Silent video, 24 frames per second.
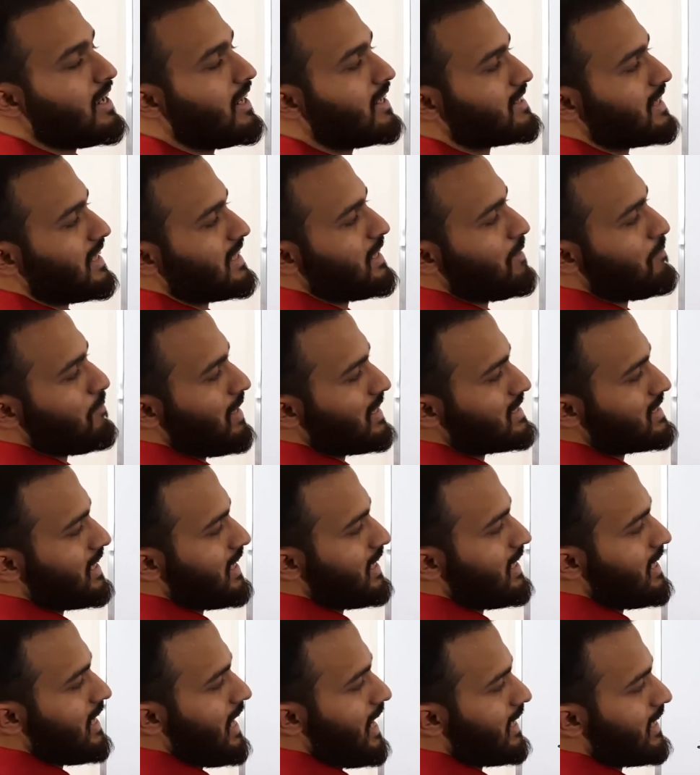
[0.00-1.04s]
তাদের
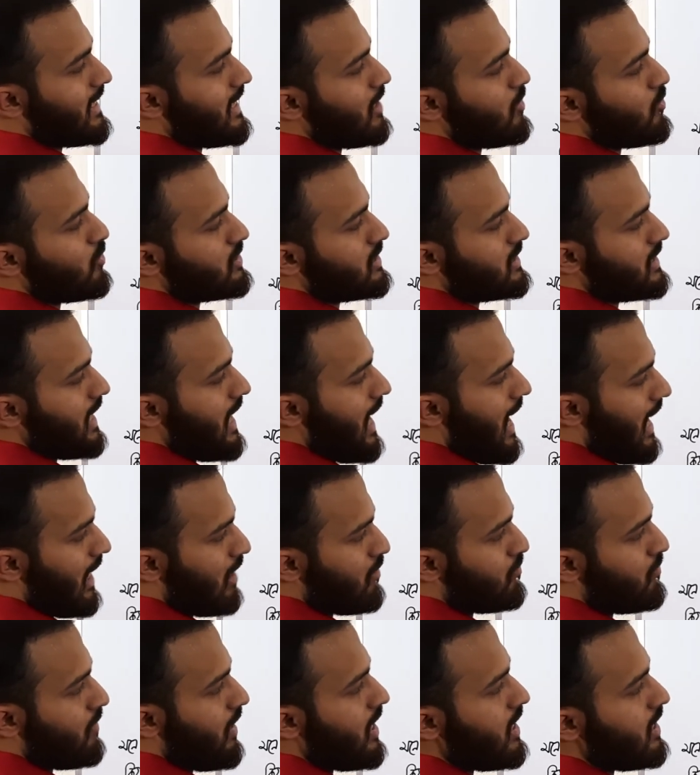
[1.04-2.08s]
মাঝখানের অ্যাঙ্গেল হচ্ছে
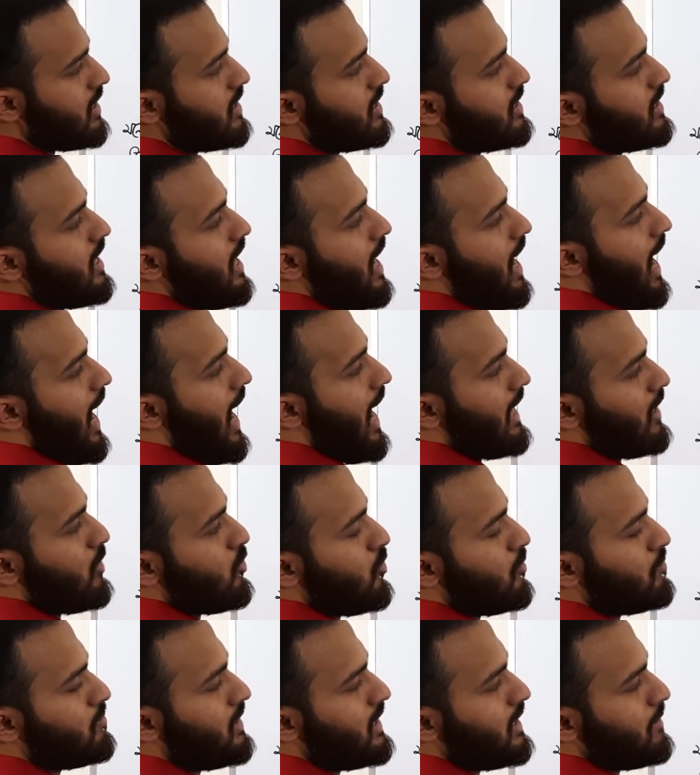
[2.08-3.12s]
আলফা আর
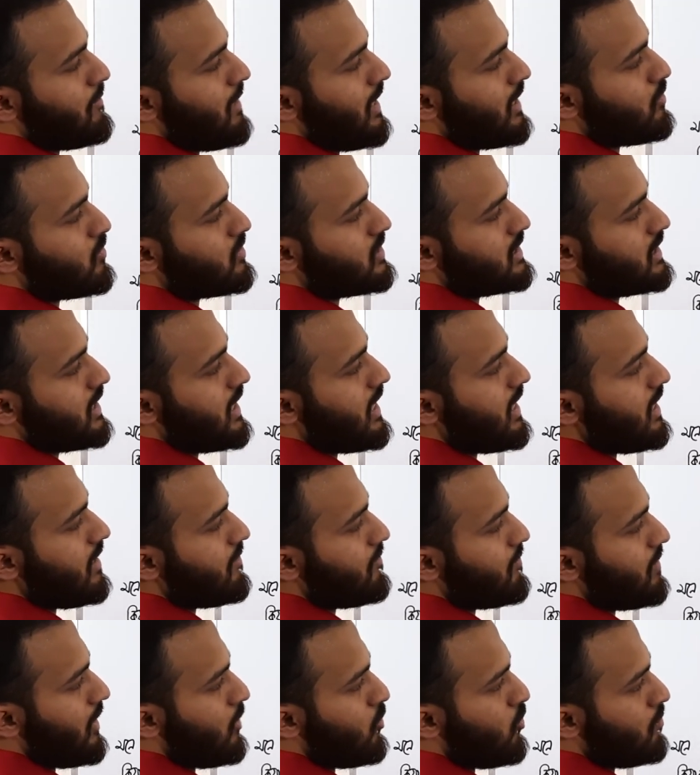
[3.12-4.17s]
লব্ধির মান হচ্ছে
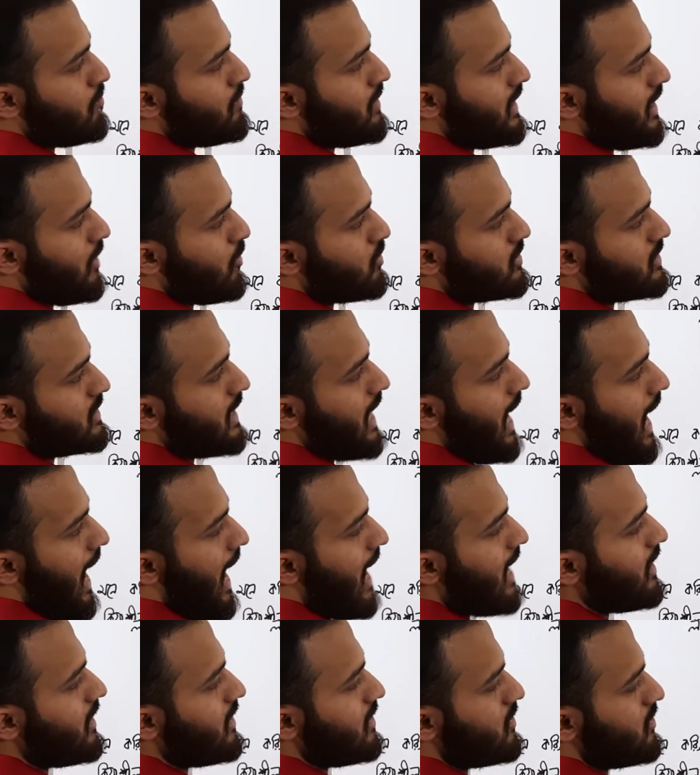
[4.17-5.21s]
লব্ধিটা হচ্ছে
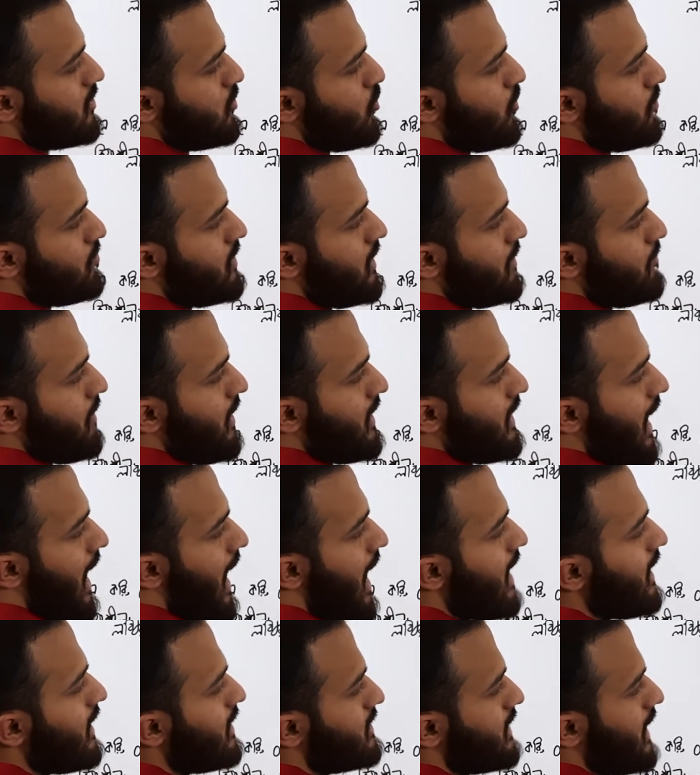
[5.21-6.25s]
আর লব্ধির মান
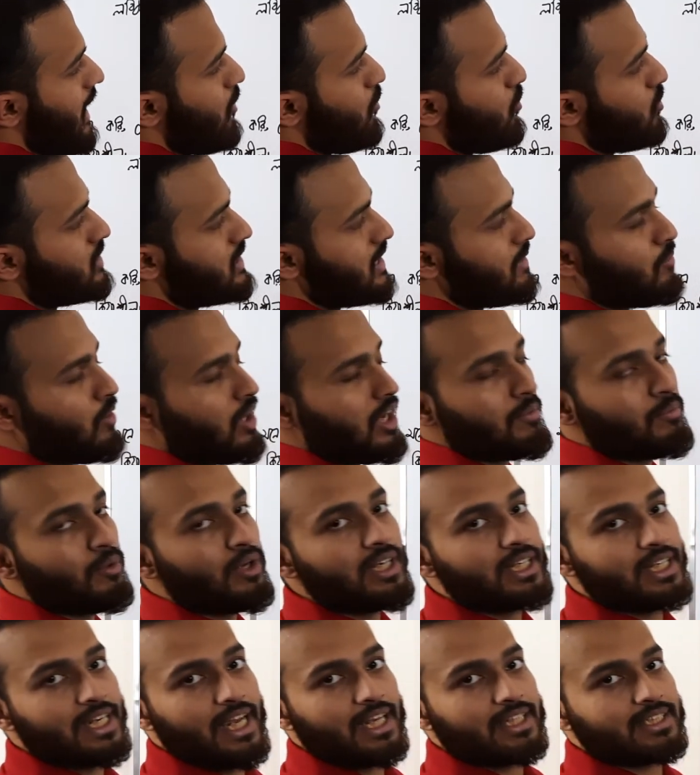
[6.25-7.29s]
আর যা ওসি বরাবর
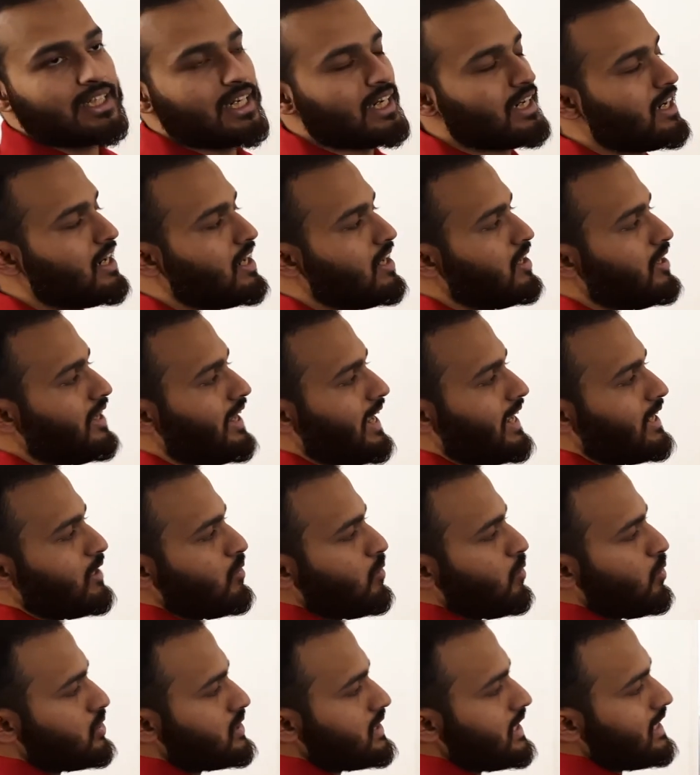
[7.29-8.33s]
ক্রিয়াশীল এই
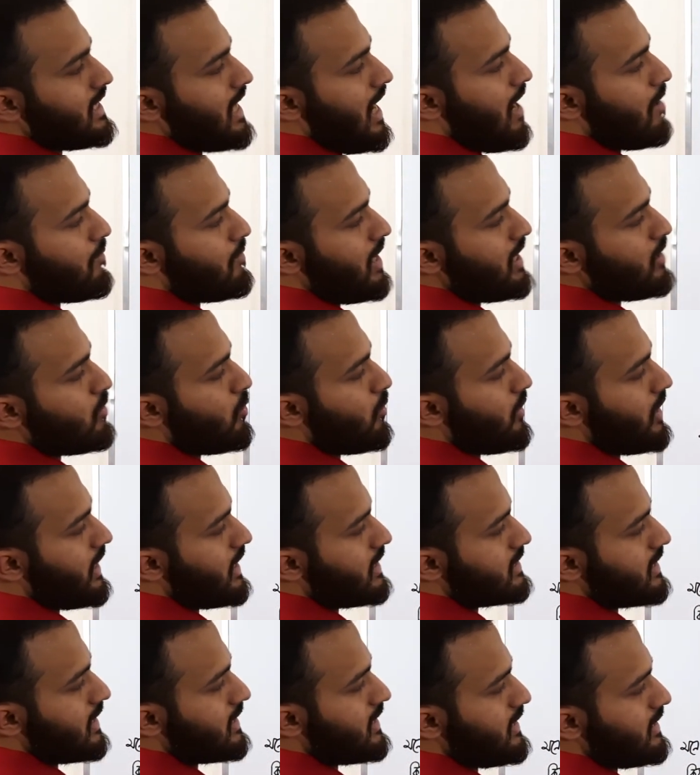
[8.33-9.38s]
ওসিটা আবার ও এর
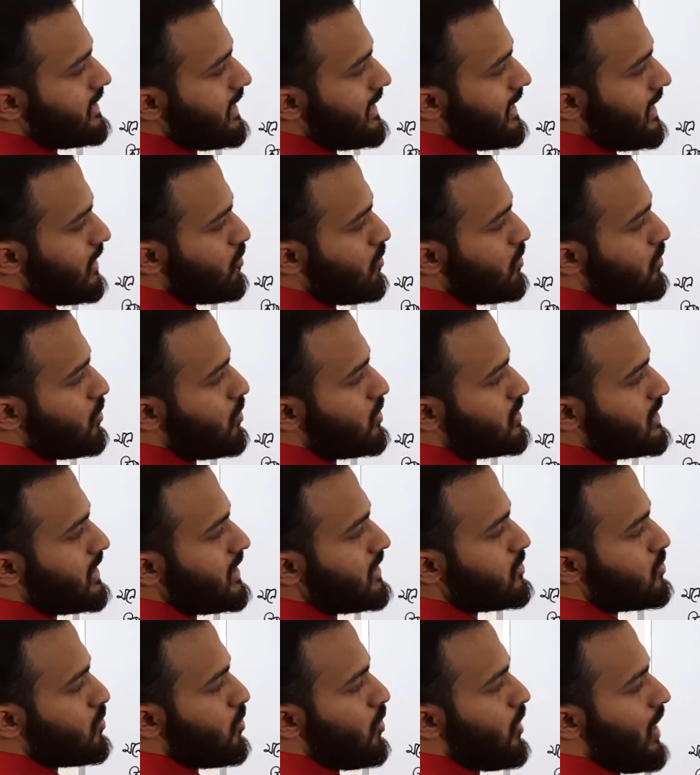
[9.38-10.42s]
সাথে থেটা কোণ করছে
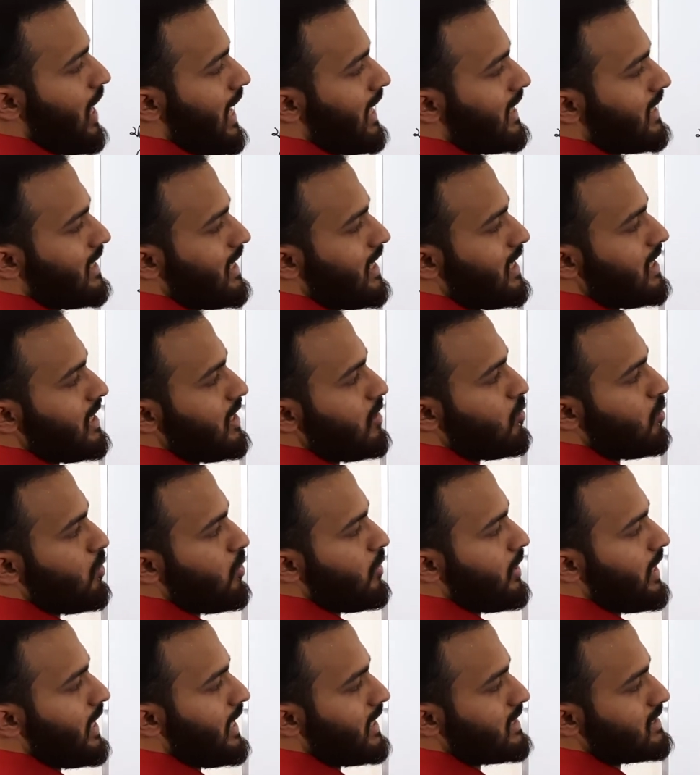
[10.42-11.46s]
সো অ্যাঙ্গেল ও
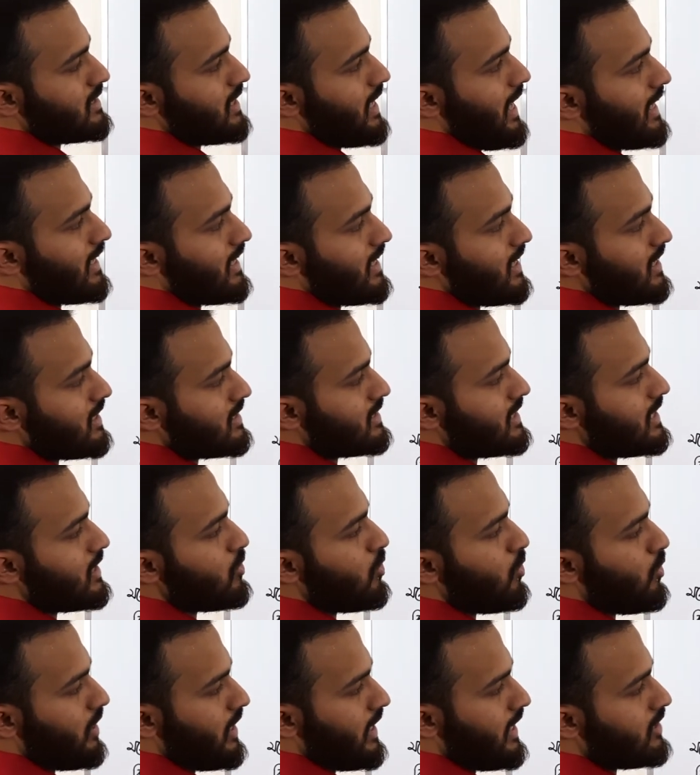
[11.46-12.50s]
এস অ্যাঙ্গেল সি
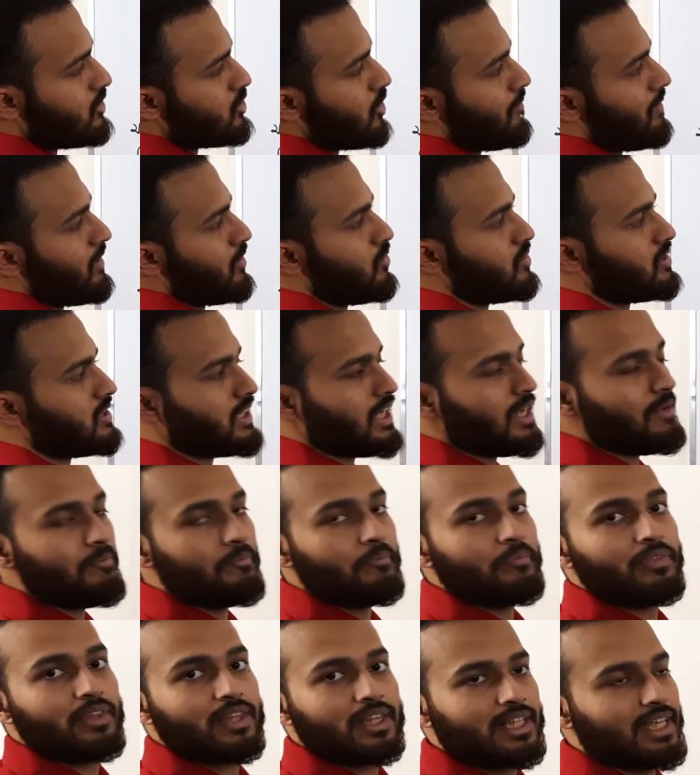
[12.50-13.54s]
ও এ সমান হচ্ছে
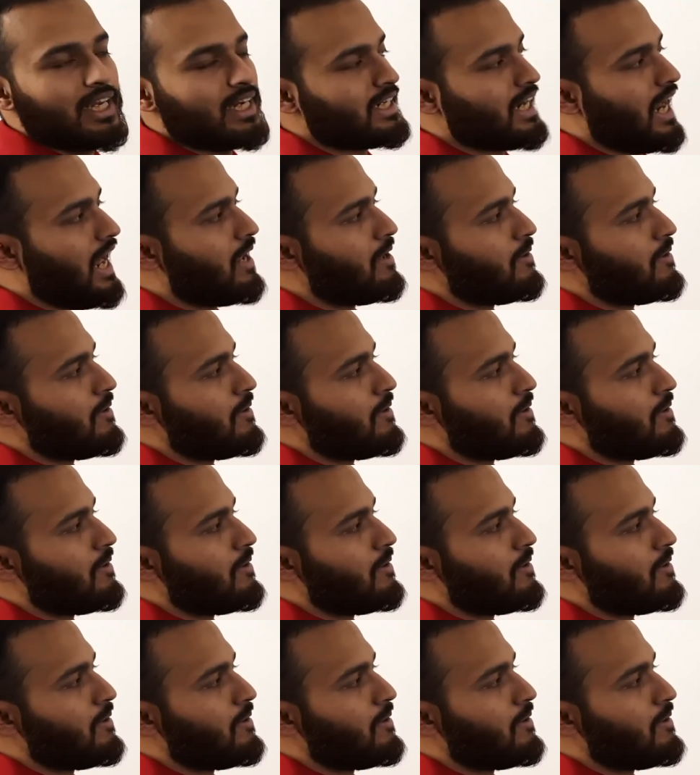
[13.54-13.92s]
থেটা